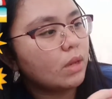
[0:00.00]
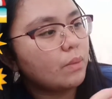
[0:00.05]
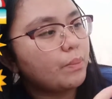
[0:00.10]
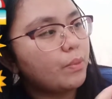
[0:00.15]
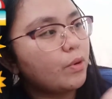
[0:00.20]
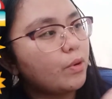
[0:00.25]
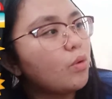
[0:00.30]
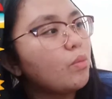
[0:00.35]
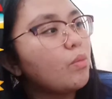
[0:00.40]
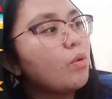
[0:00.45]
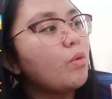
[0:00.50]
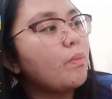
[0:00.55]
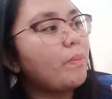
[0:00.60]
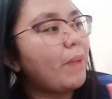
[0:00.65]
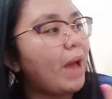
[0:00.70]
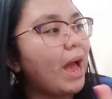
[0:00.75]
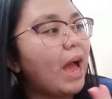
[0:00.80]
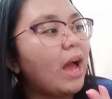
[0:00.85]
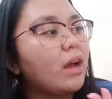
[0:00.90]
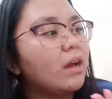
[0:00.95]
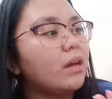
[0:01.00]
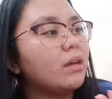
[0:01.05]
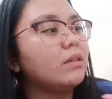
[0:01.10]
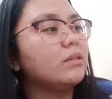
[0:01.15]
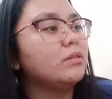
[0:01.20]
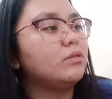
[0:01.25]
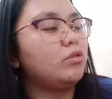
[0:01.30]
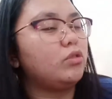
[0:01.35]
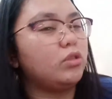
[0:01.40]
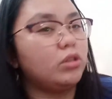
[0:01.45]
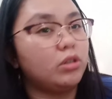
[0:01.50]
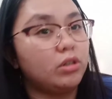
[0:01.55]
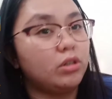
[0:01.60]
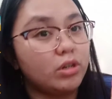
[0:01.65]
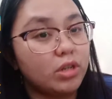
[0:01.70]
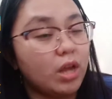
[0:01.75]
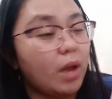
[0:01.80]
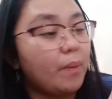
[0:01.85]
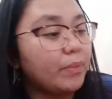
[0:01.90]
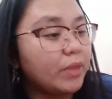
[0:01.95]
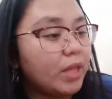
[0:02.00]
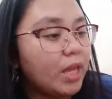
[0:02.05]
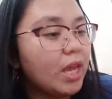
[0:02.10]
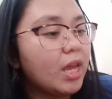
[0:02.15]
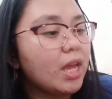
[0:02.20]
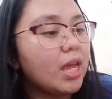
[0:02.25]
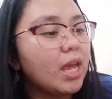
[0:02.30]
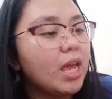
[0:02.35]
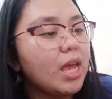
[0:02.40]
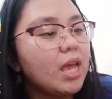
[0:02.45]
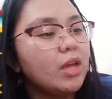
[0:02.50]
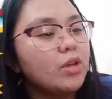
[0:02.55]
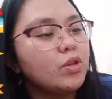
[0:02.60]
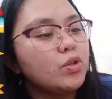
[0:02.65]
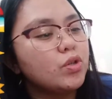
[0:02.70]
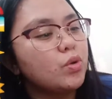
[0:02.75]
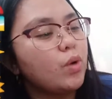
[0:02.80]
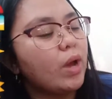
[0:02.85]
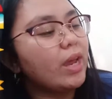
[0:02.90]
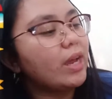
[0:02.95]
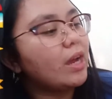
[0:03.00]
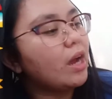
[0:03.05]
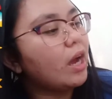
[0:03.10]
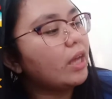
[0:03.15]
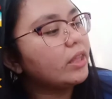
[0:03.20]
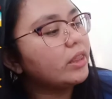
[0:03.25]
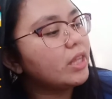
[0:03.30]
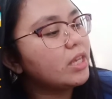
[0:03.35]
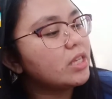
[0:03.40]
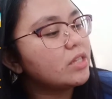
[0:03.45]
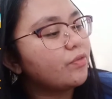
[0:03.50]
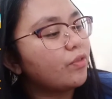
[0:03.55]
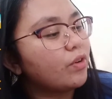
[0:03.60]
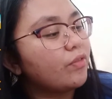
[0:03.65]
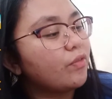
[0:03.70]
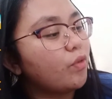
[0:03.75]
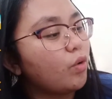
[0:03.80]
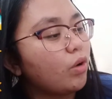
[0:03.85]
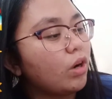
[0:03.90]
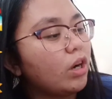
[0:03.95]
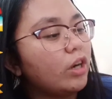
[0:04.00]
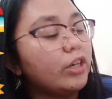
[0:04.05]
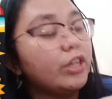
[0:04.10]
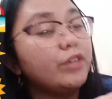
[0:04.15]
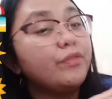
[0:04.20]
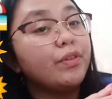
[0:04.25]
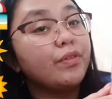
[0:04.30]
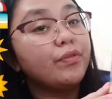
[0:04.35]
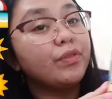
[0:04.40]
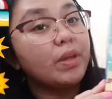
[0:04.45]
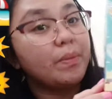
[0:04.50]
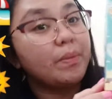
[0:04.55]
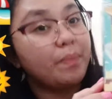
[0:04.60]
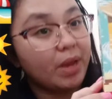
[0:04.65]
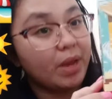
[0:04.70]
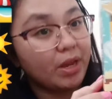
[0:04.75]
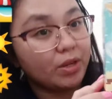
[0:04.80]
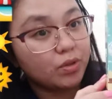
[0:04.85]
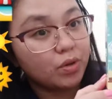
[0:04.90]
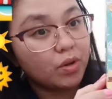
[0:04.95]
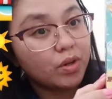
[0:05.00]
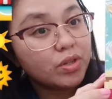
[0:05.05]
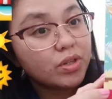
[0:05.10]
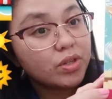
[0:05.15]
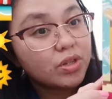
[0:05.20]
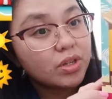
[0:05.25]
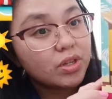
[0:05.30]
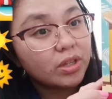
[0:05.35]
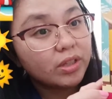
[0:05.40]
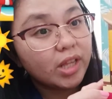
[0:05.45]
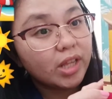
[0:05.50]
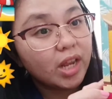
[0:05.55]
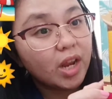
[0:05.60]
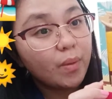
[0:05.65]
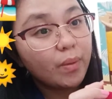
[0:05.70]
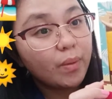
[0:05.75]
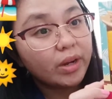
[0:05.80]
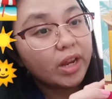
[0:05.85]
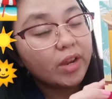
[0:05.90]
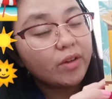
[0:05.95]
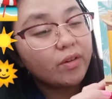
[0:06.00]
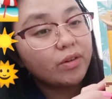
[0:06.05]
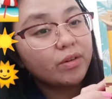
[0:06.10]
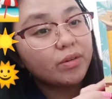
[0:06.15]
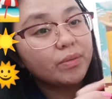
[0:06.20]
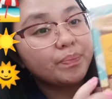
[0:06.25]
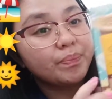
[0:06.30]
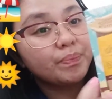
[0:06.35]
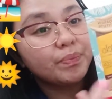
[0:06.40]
promo pack or something. So, I got this for 450 pesos. Dalawa na yung